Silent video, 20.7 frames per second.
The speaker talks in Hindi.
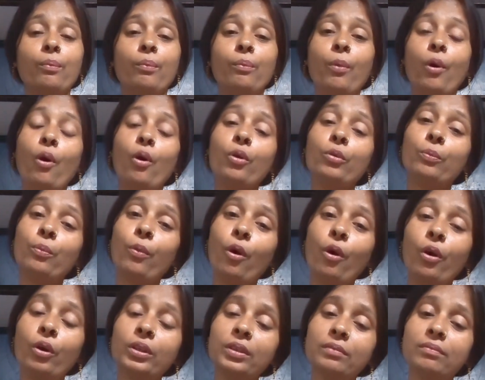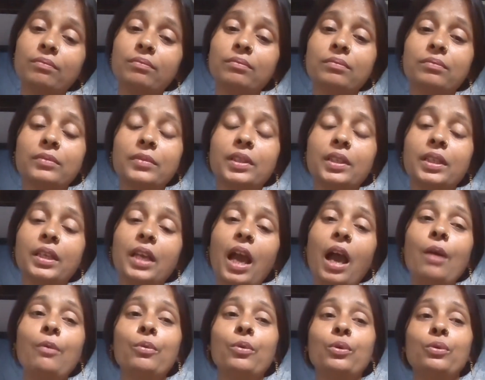बहुत बहुत
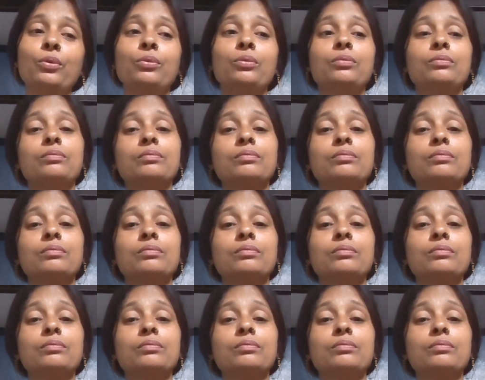क्या बोलूँ